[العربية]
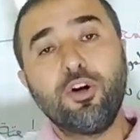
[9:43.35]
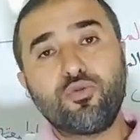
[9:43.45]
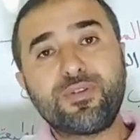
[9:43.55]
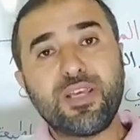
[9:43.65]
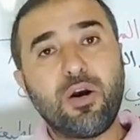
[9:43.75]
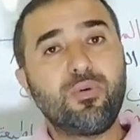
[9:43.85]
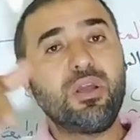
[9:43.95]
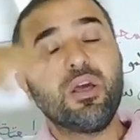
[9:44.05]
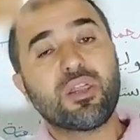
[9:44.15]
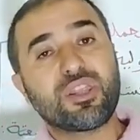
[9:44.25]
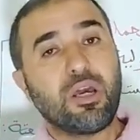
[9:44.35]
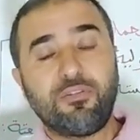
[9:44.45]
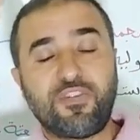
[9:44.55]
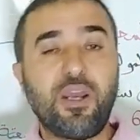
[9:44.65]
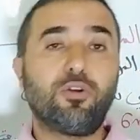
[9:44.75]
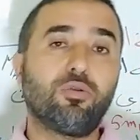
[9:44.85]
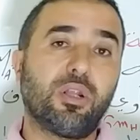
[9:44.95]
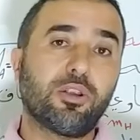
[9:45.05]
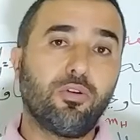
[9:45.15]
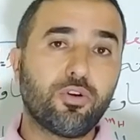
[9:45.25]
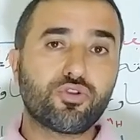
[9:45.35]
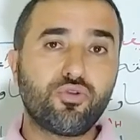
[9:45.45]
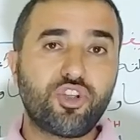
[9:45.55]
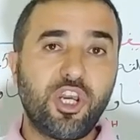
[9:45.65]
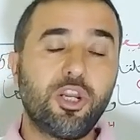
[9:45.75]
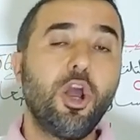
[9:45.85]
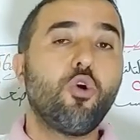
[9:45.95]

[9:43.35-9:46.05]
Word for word: تساوي ضعفين كتلة الأكسجين